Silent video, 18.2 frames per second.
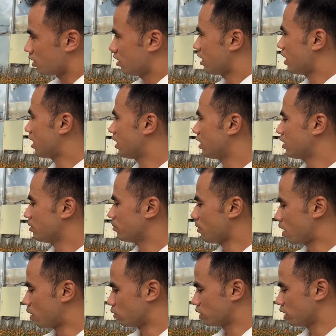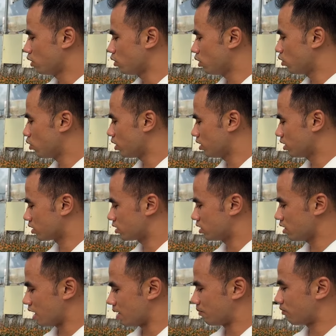À, bầu thì luôn luôn được
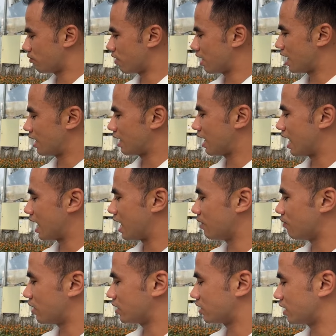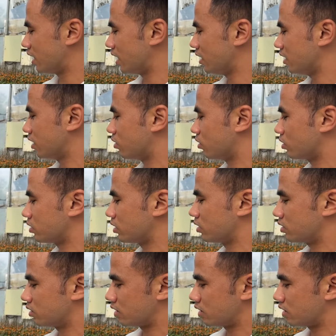giữ ẩm, và lá và rễ thì có,